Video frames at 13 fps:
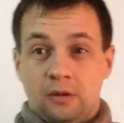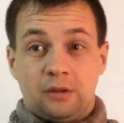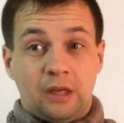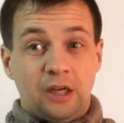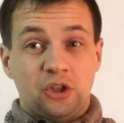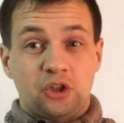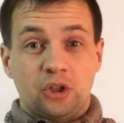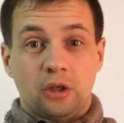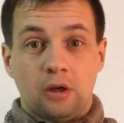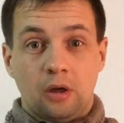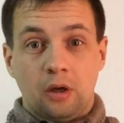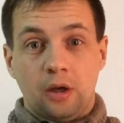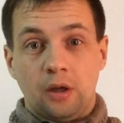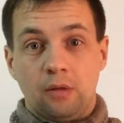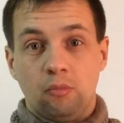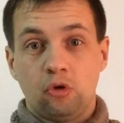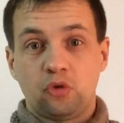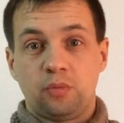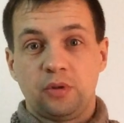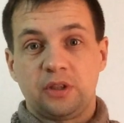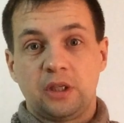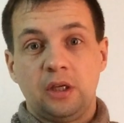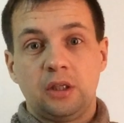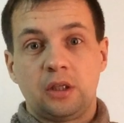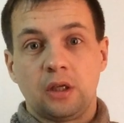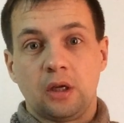Также э, может быть
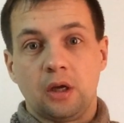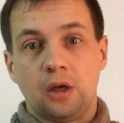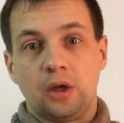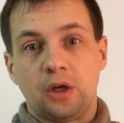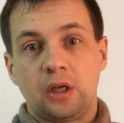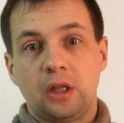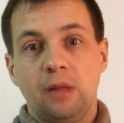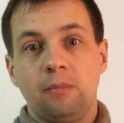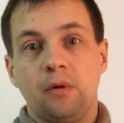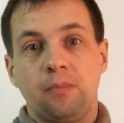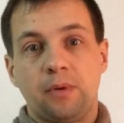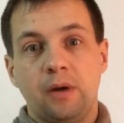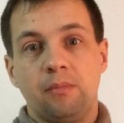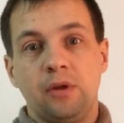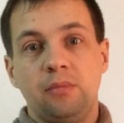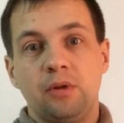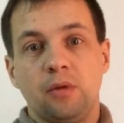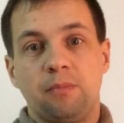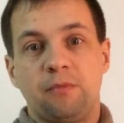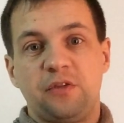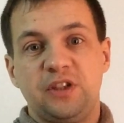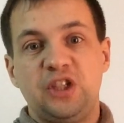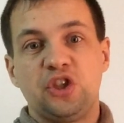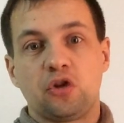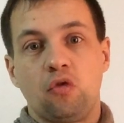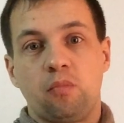скрытая реклама прям именно
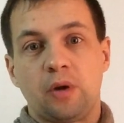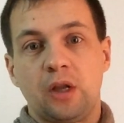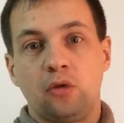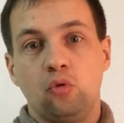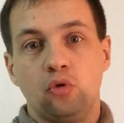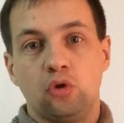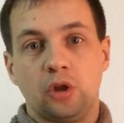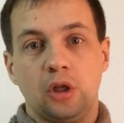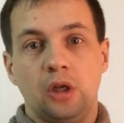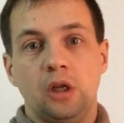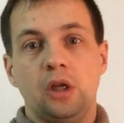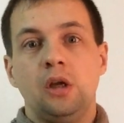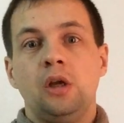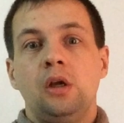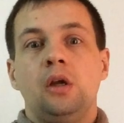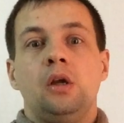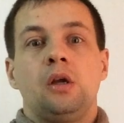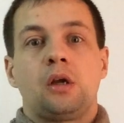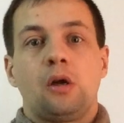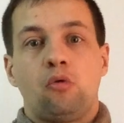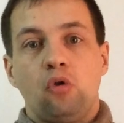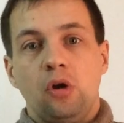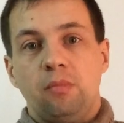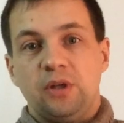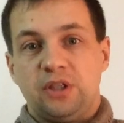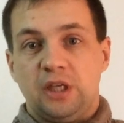физического продукта или
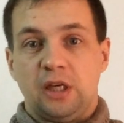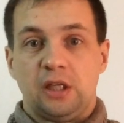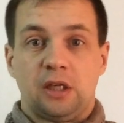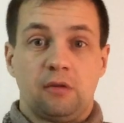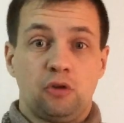какой-либо техники.